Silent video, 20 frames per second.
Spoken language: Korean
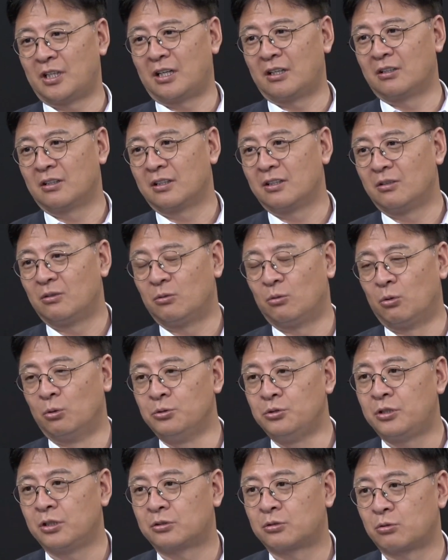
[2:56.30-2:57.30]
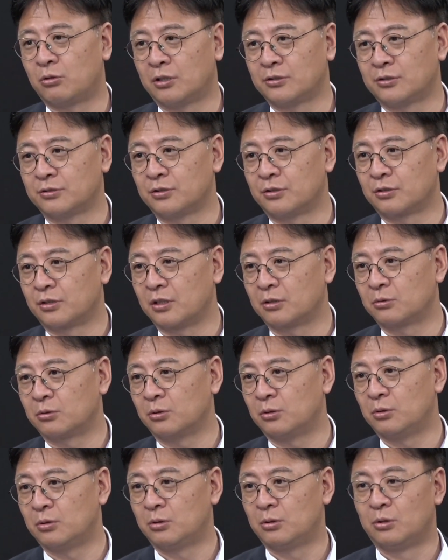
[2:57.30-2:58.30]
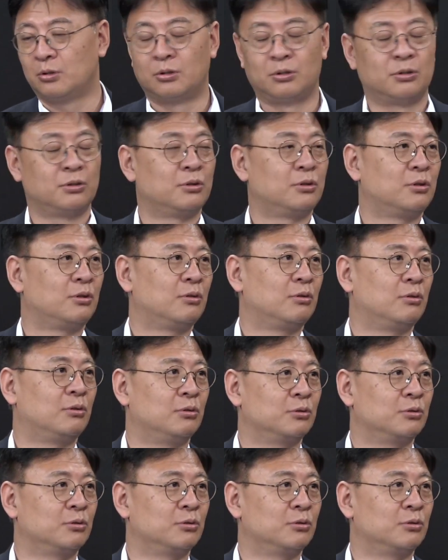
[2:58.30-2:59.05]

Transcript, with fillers: 그렇죠. 뭐 언제 들어와서 저렇게 또 최고위원 됐어요. 어,